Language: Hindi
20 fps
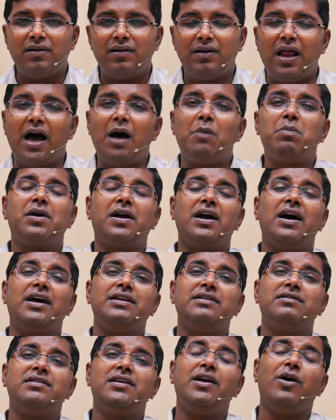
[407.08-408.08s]

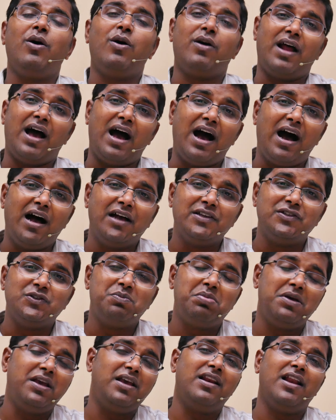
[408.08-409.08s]
लाभकारी थी और आज
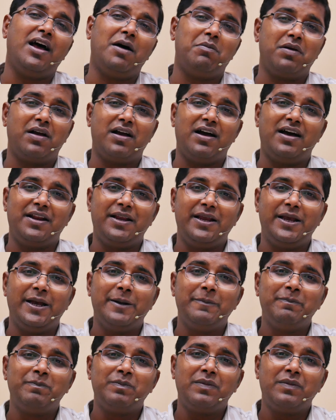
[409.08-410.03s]
भी लाभकारी है